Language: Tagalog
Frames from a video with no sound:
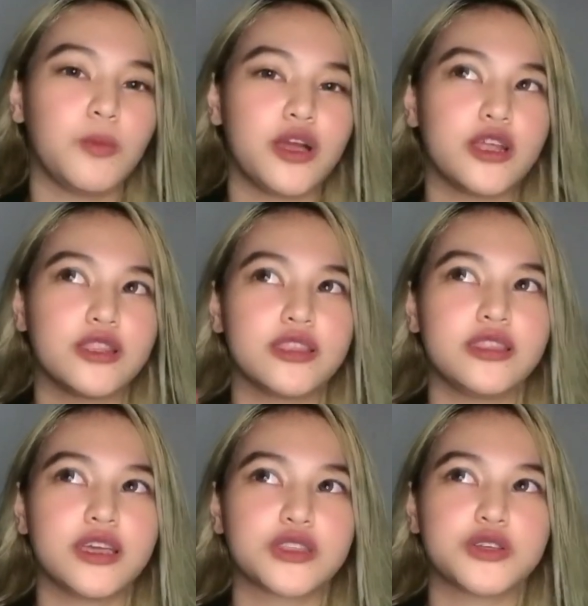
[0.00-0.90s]
Meron
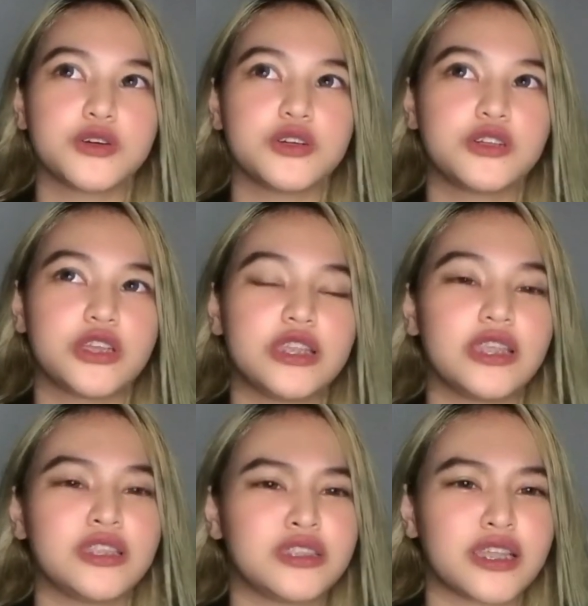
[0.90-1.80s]
din netong green
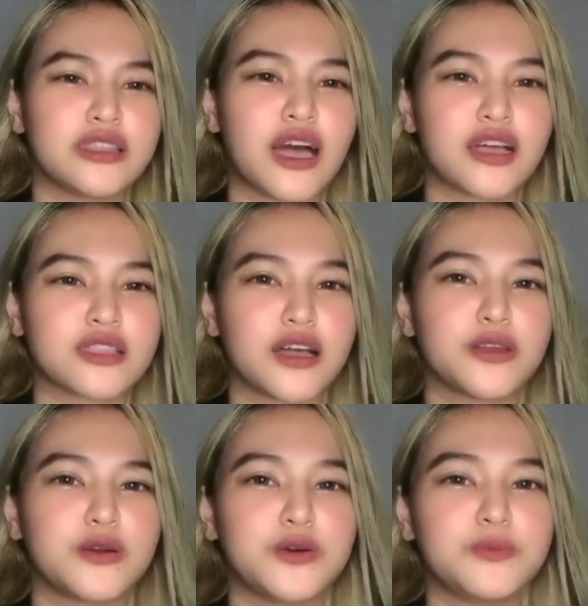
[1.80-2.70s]
and red ata
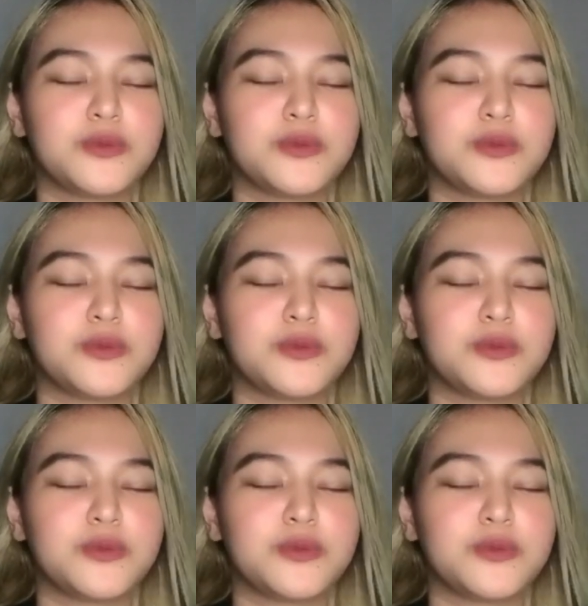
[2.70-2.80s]
yun.